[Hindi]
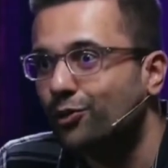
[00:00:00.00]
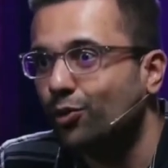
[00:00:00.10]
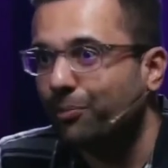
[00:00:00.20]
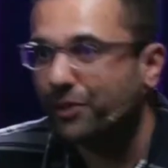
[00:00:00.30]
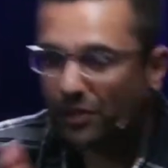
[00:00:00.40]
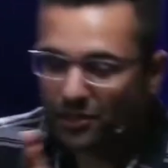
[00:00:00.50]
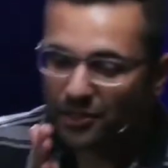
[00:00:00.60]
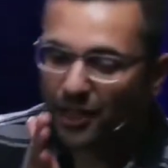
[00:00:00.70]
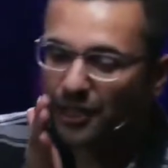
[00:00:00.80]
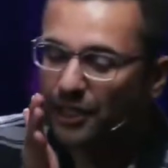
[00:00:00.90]
तो आपने दस
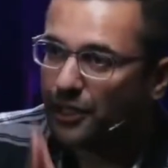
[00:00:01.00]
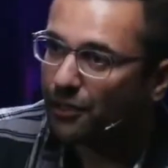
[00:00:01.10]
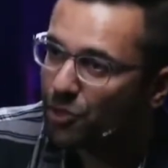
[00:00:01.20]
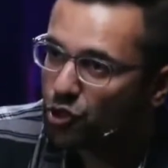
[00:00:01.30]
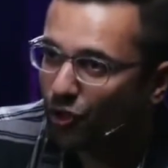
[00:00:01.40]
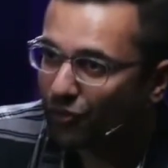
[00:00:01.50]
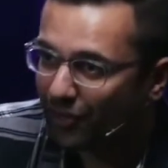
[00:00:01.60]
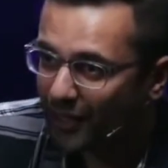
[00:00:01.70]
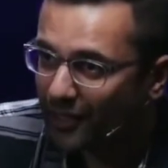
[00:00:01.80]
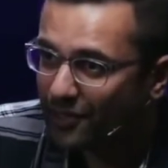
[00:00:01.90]
हज़ार की टर्म
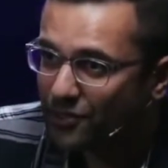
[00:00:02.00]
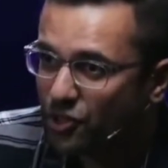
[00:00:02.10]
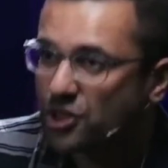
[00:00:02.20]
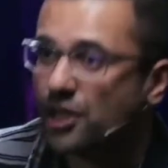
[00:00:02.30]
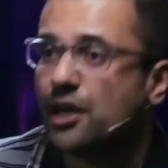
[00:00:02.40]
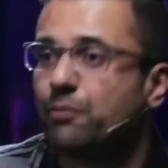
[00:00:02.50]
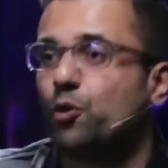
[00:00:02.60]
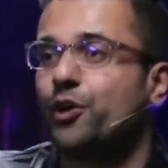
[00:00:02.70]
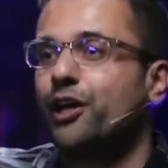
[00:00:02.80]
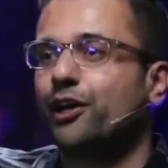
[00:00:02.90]
इंश्योरेंस ली जिससे कि
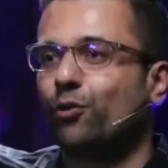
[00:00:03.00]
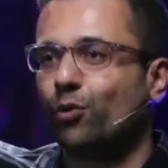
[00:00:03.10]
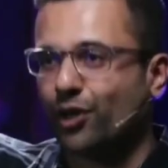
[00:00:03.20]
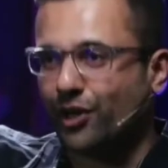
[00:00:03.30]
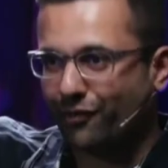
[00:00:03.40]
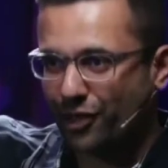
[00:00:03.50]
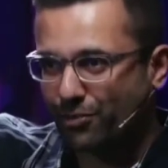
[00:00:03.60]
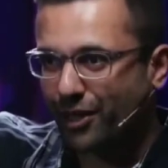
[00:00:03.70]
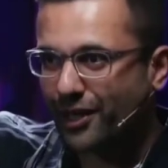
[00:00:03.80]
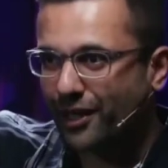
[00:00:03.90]
आपको एक करोड़ का कवरेज
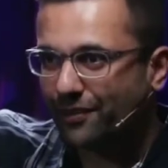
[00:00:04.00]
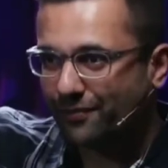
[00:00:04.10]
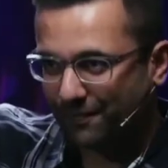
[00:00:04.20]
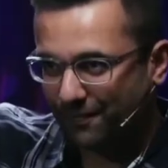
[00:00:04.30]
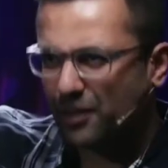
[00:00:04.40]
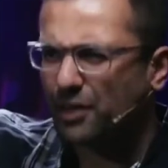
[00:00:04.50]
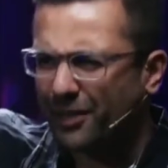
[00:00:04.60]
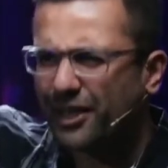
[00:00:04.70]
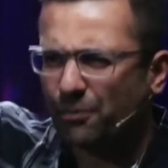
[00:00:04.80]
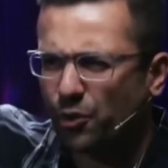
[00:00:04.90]
मिल गया
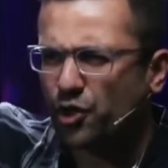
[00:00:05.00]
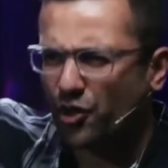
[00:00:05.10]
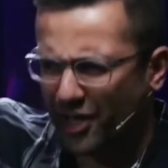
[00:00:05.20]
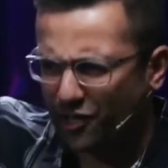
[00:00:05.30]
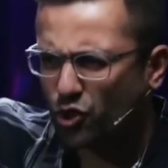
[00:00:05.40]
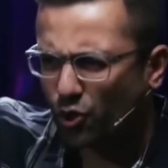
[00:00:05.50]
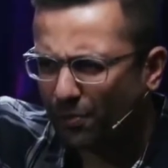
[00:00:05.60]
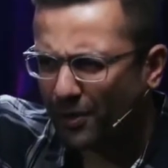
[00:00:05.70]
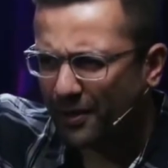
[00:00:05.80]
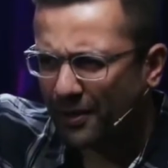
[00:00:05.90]
डिपेंडिंग अपॉन योर एज ग्रुप